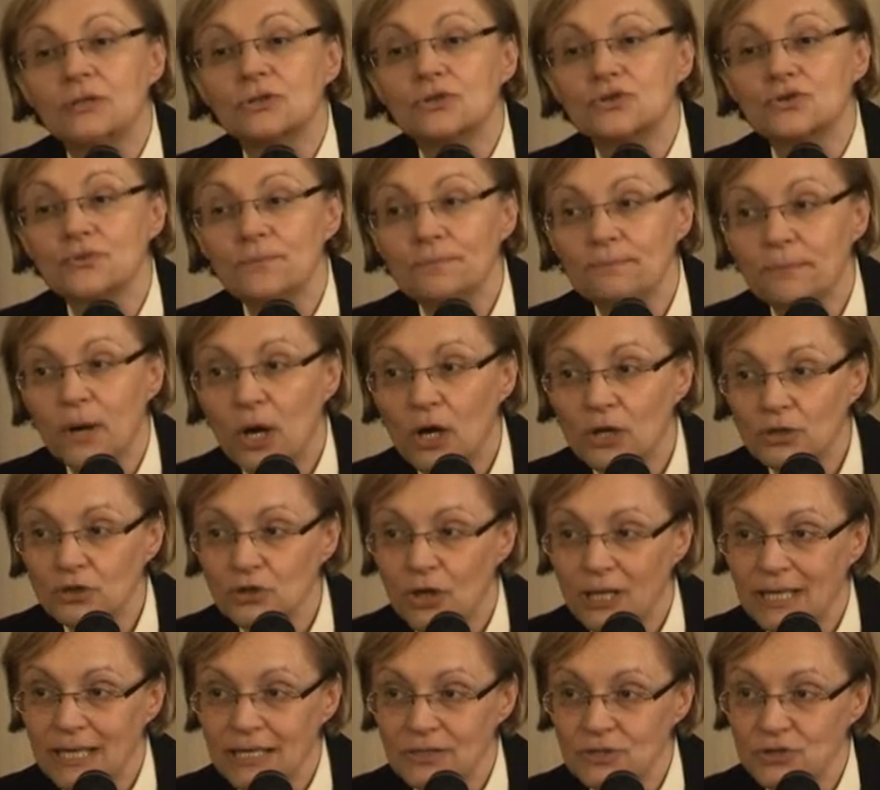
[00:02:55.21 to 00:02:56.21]

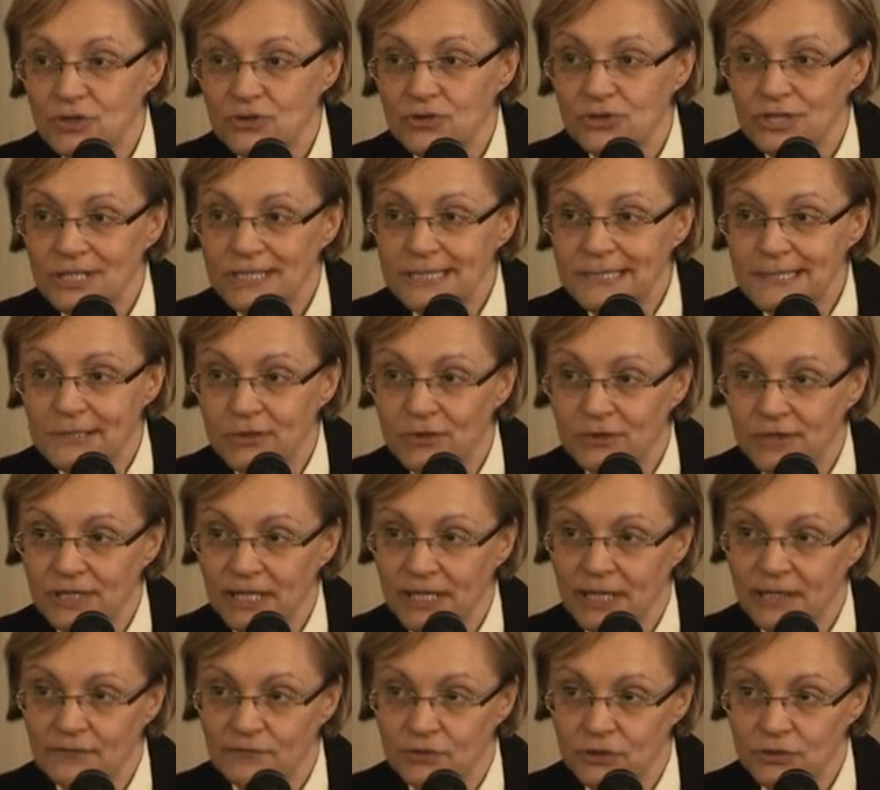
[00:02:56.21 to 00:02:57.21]
supporto alle
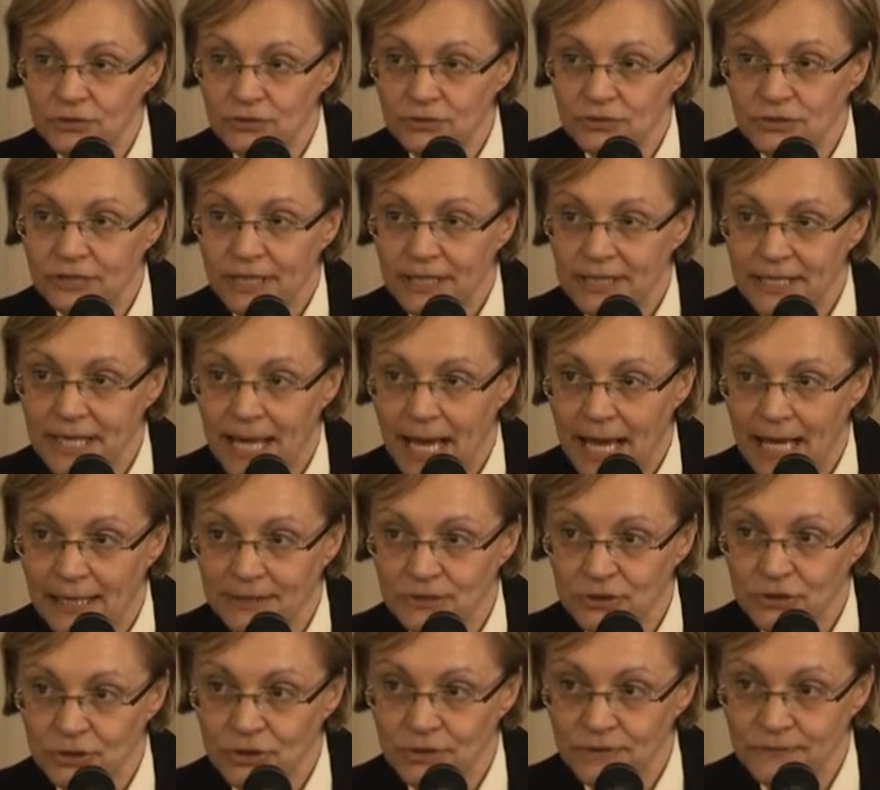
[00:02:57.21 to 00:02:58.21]
associazioni e al
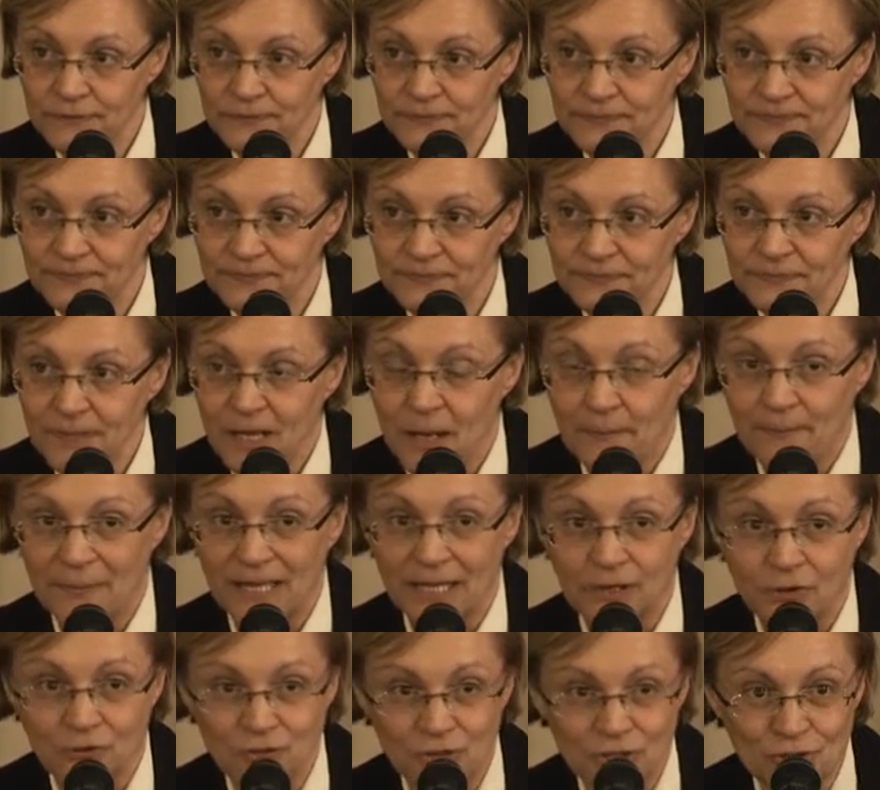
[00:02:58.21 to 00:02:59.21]
volontariato,
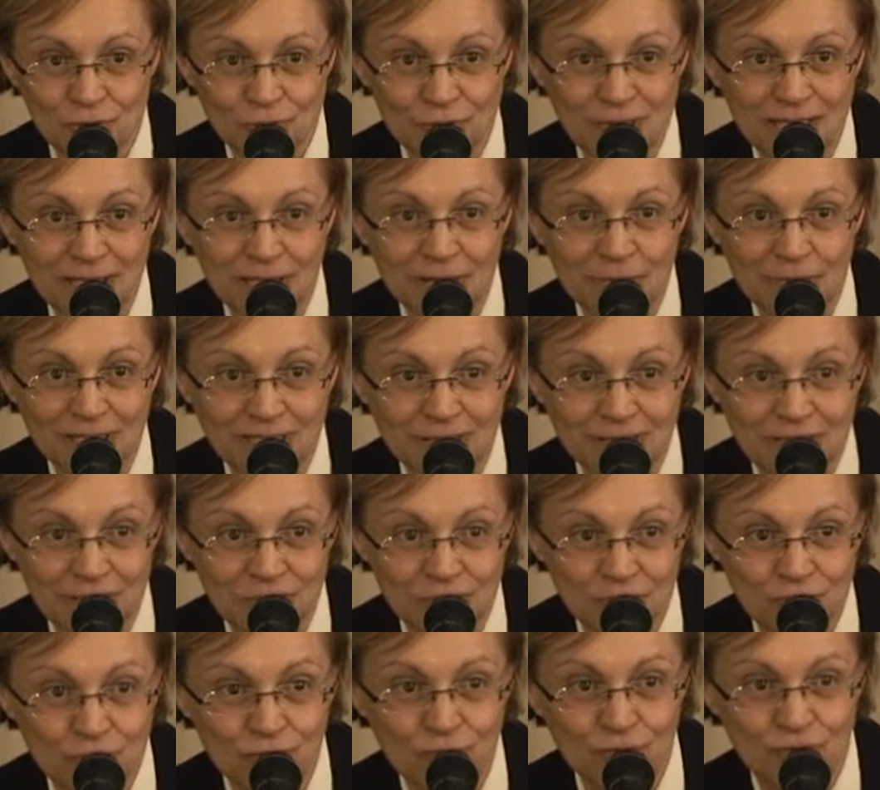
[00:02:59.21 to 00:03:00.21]
per costruire
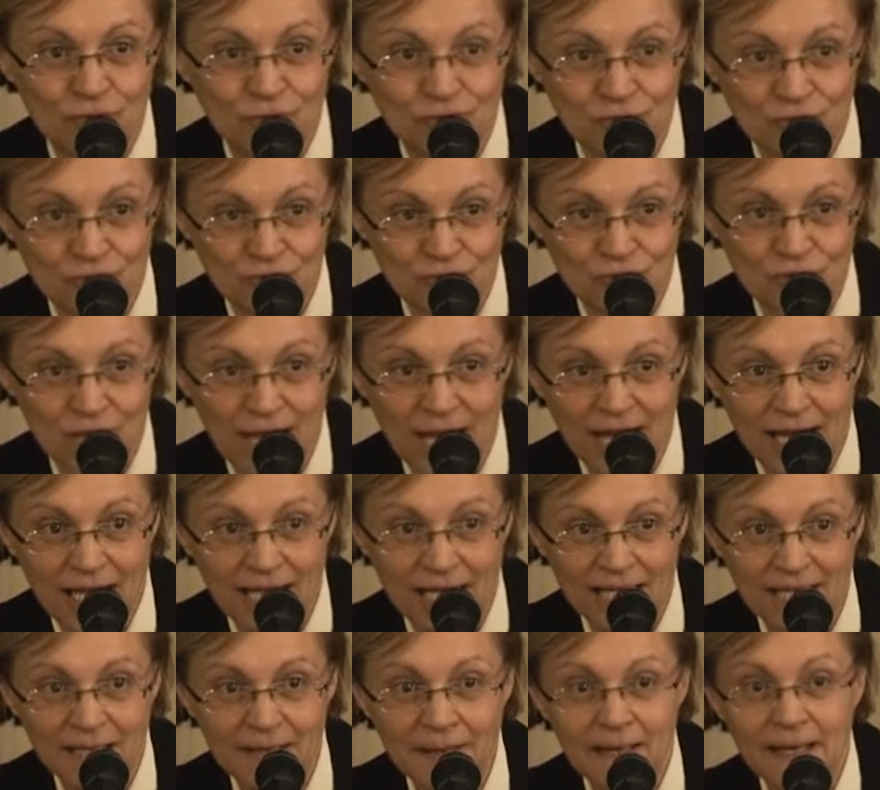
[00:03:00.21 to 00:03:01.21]
tessuto
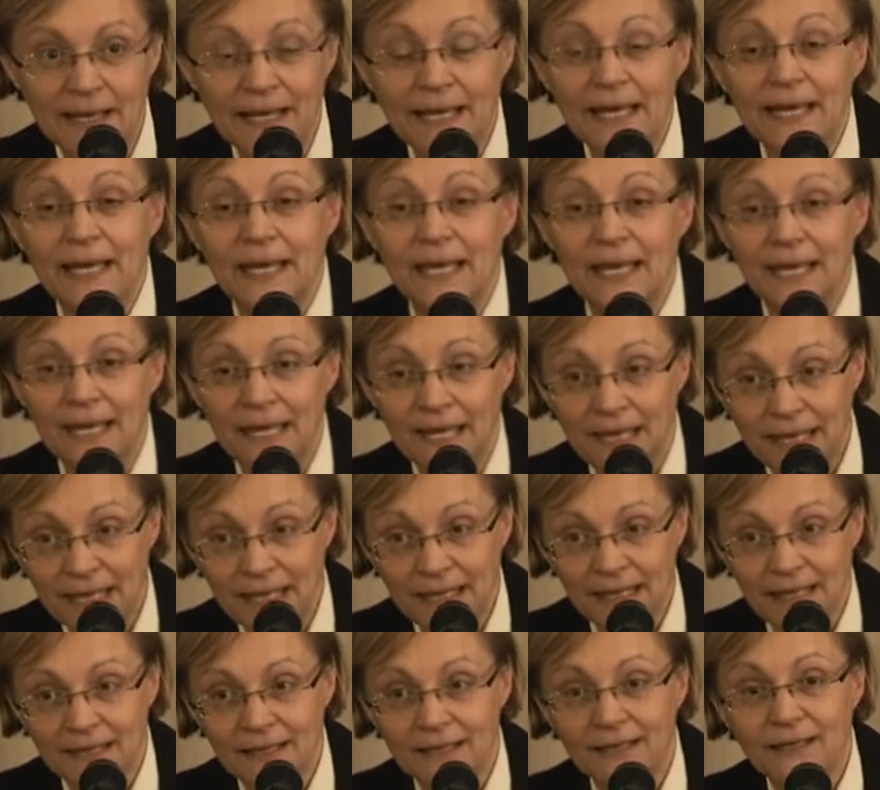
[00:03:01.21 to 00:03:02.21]
sociale
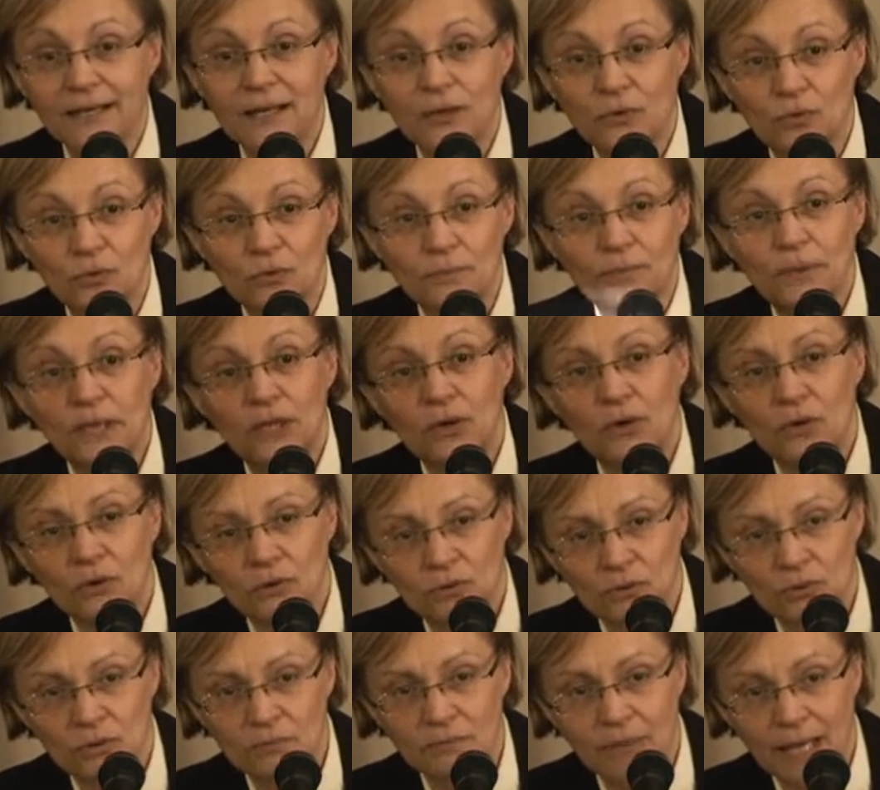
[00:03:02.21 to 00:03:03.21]
e
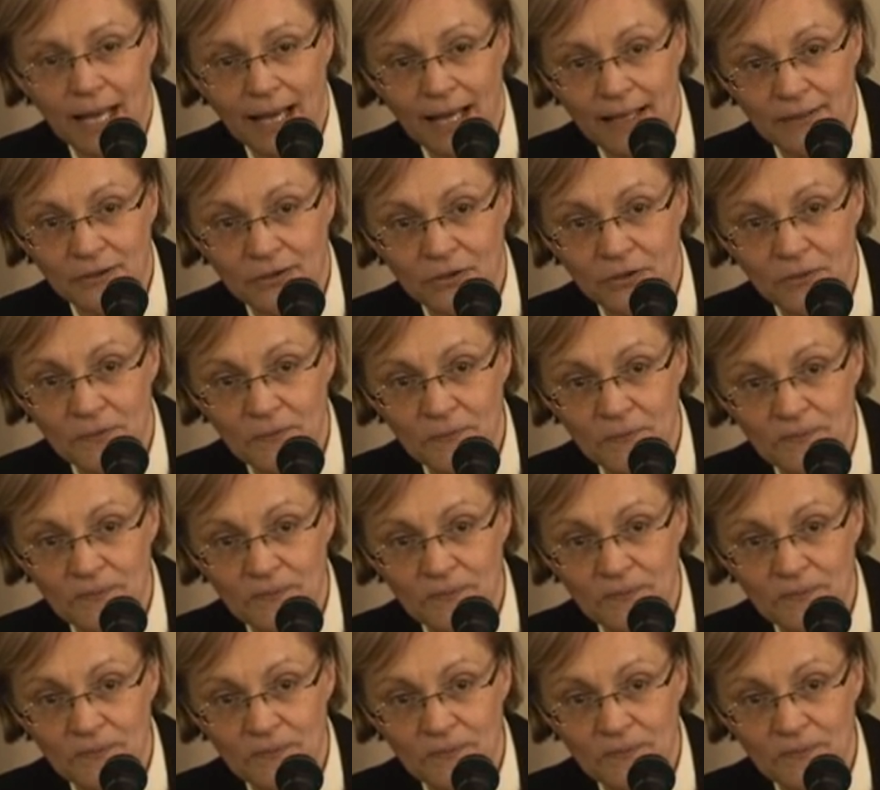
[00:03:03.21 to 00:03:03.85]
recupero urbano,